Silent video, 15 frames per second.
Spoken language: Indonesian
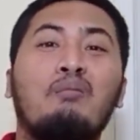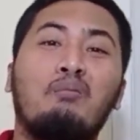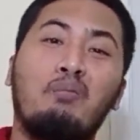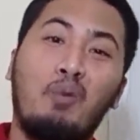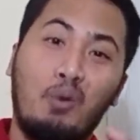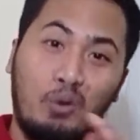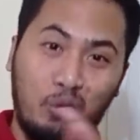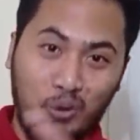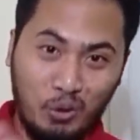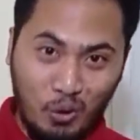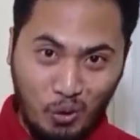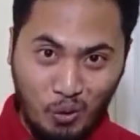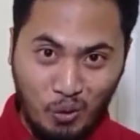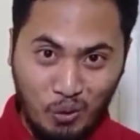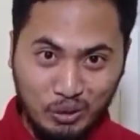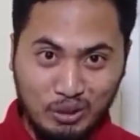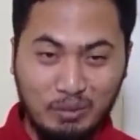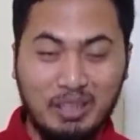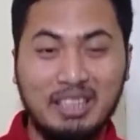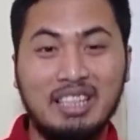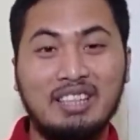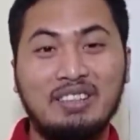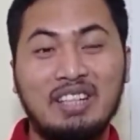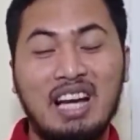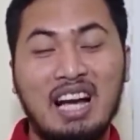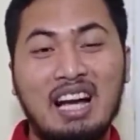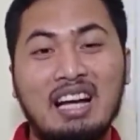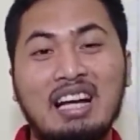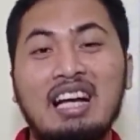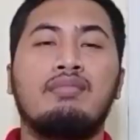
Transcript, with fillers: porno seperti itu ya.